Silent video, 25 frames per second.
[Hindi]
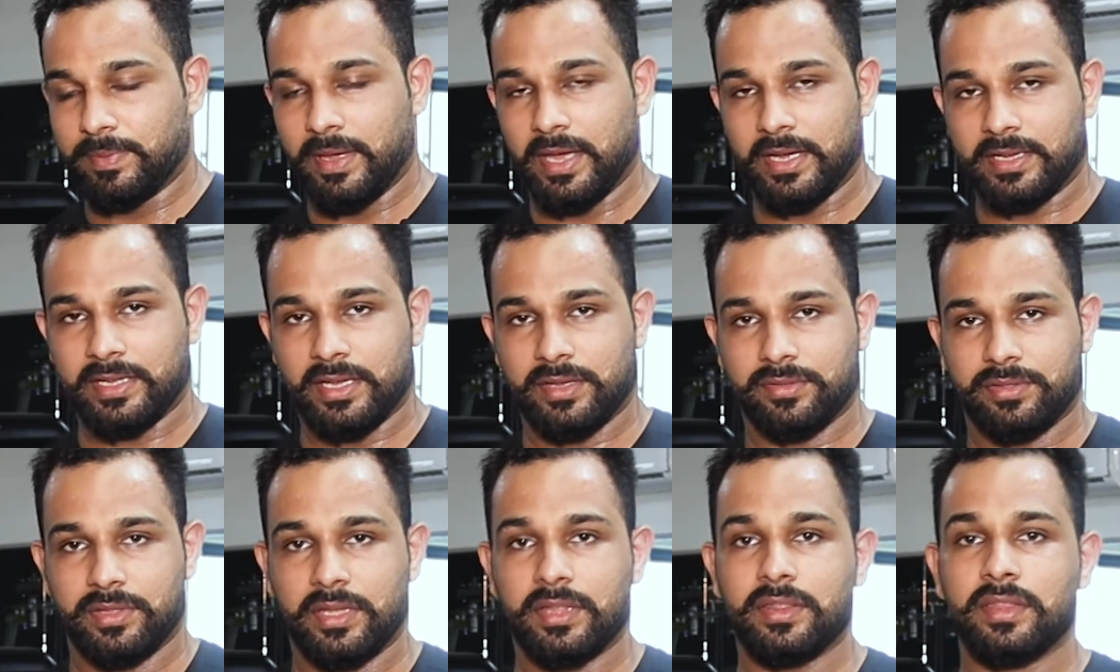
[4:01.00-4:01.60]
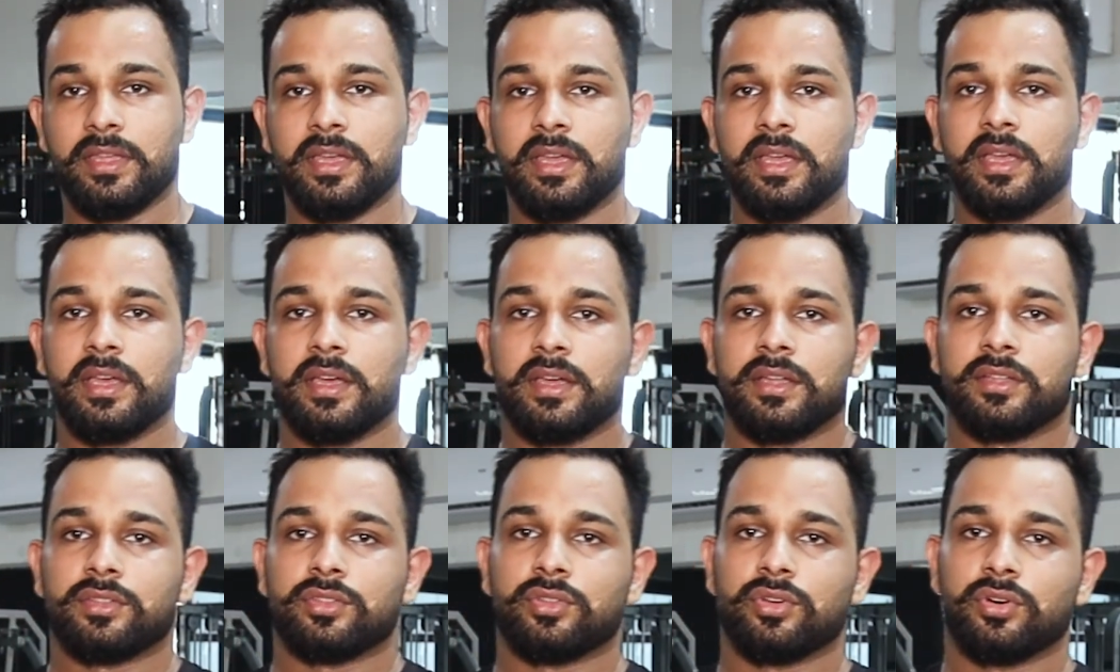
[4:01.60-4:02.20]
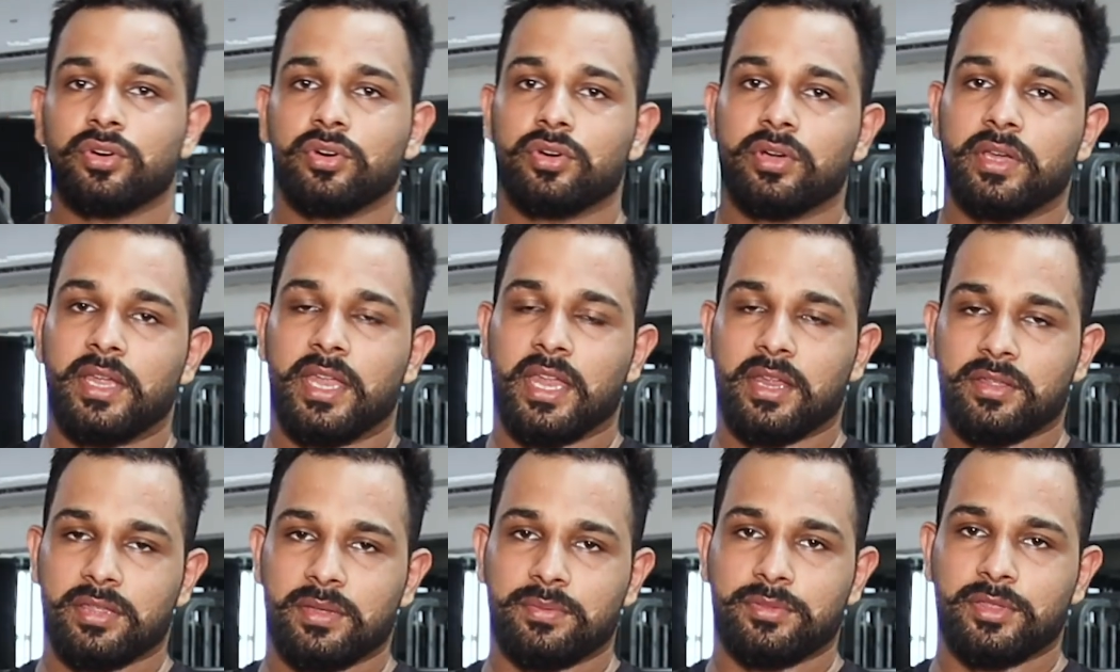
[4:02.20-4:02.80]
बैक एक्सरसाइज तो
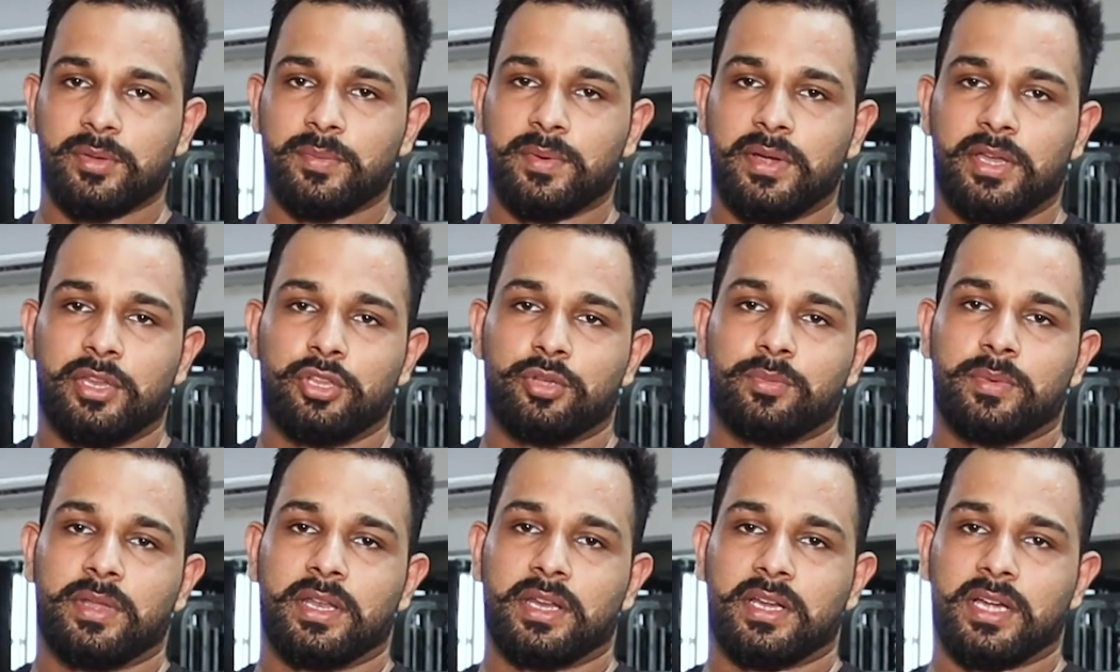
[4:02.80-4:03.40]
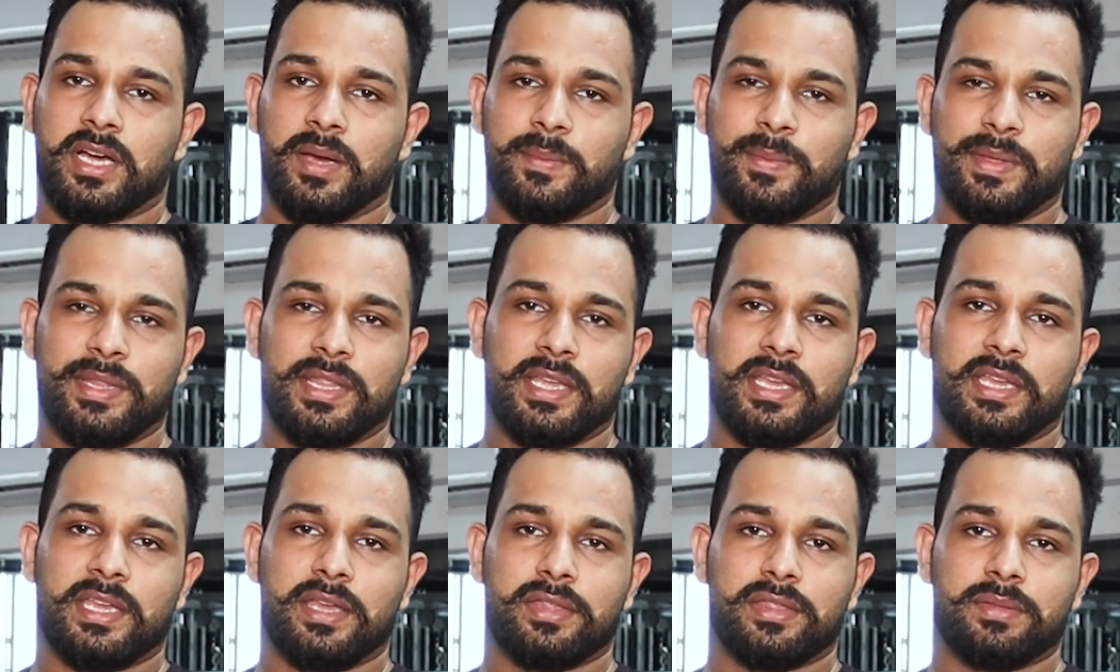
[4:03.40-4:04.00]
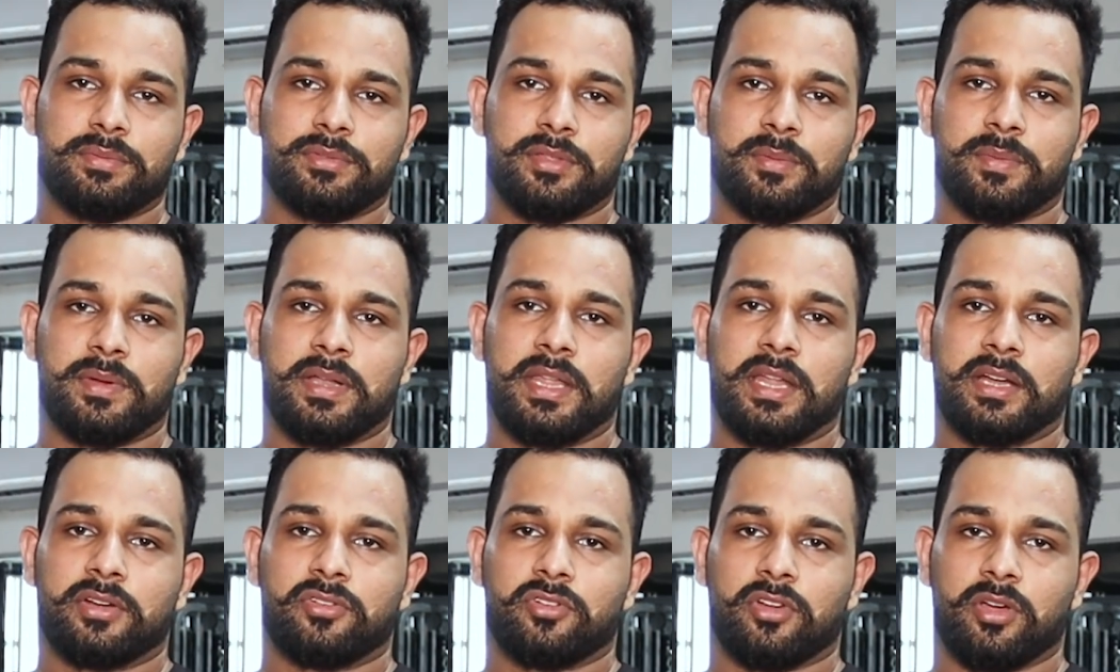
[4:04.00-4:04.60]
एक सबसे बड़ी जो मैंने खामी देखी है सबसे
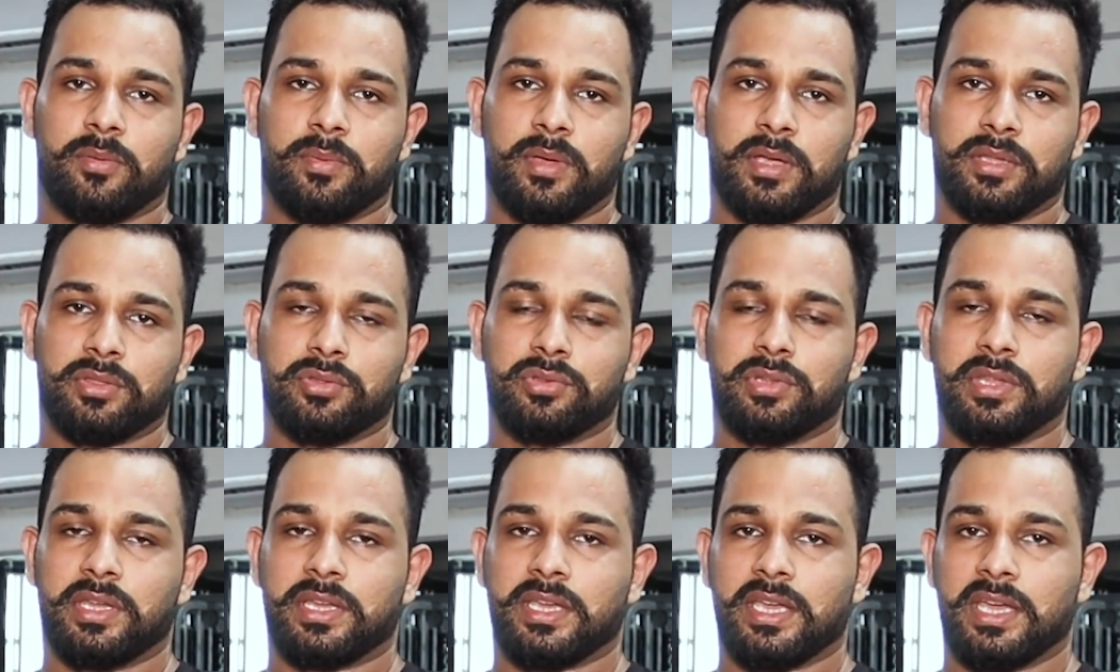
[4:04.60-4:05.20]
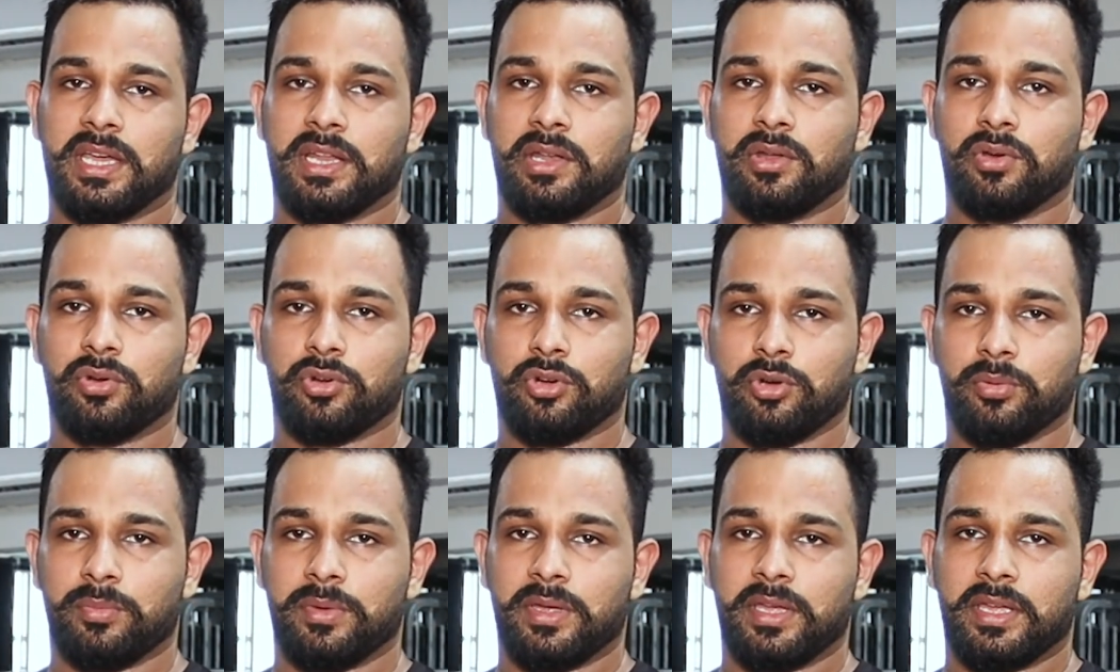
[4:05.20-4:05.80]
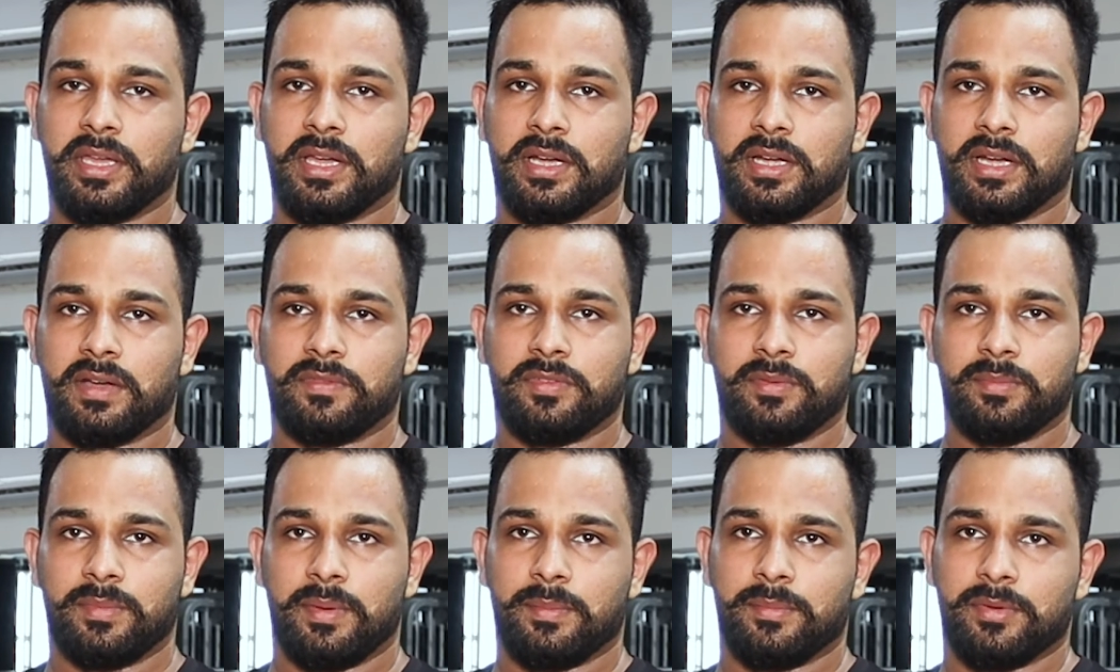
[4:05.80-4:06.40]
बड़ा ड्रॉबैक जो तो देखा है लोगों में या
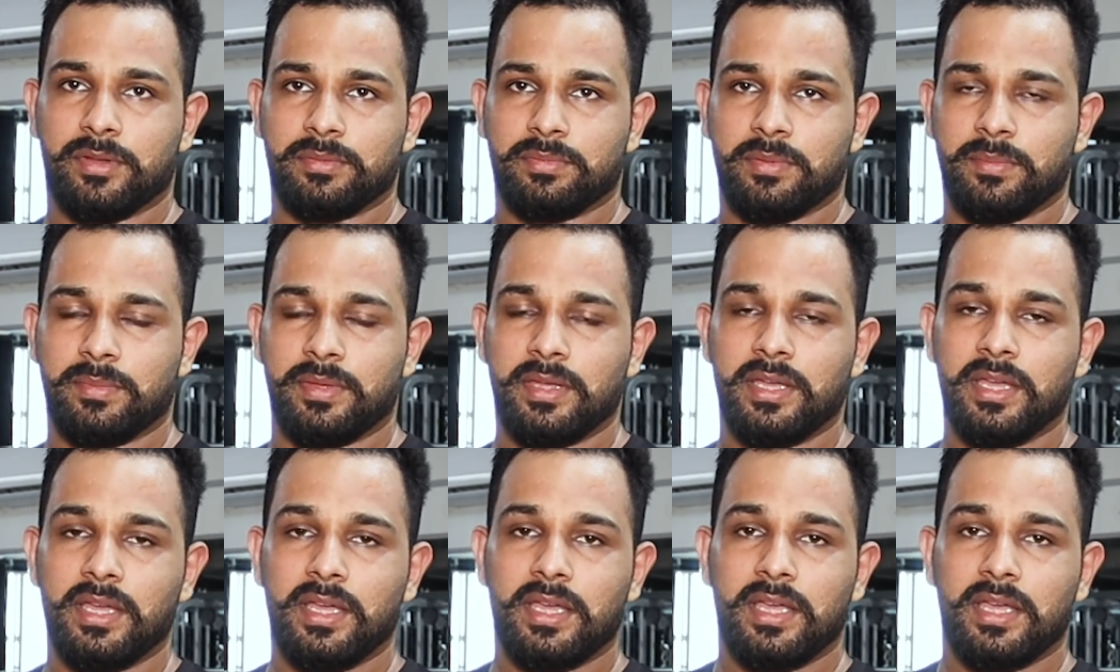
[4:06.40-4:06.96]
काफ़ी मेम्बर्स में भी